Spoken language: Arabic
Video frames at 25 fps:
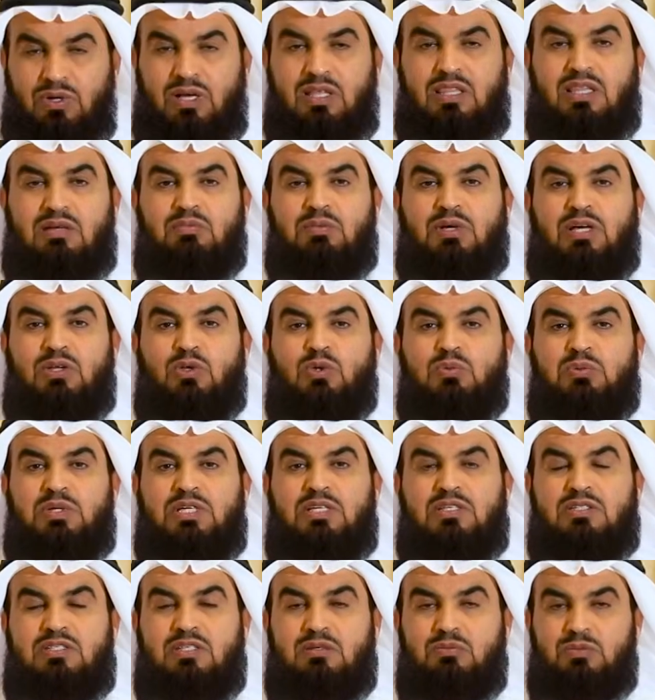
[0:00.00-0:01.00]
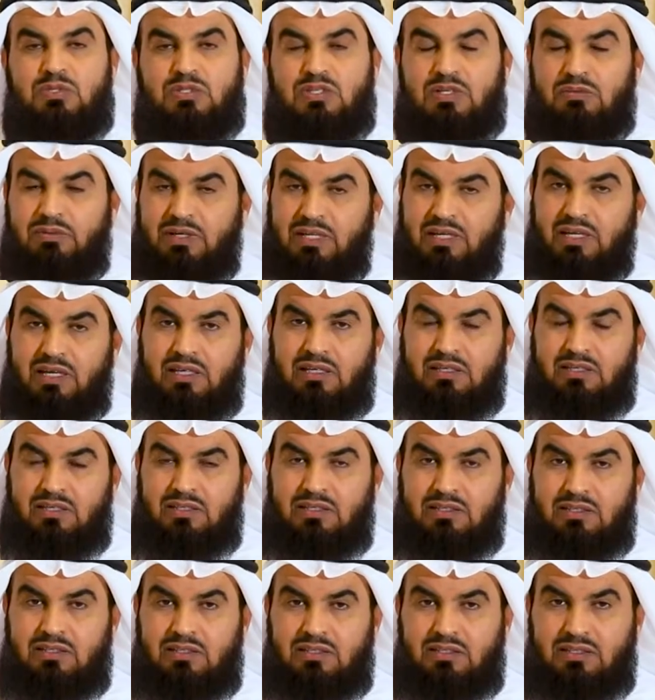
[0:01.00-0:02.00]
وهذا ما يميز المسلم عن
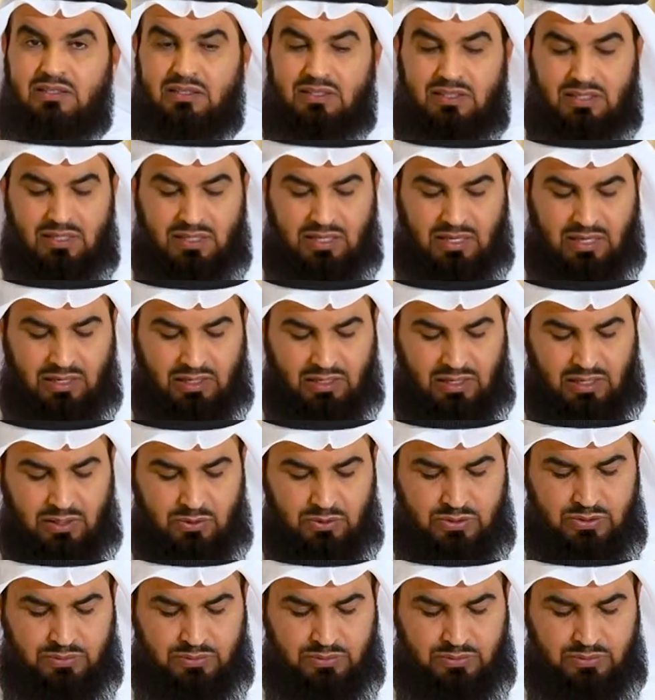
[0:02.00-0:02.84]
غيره الله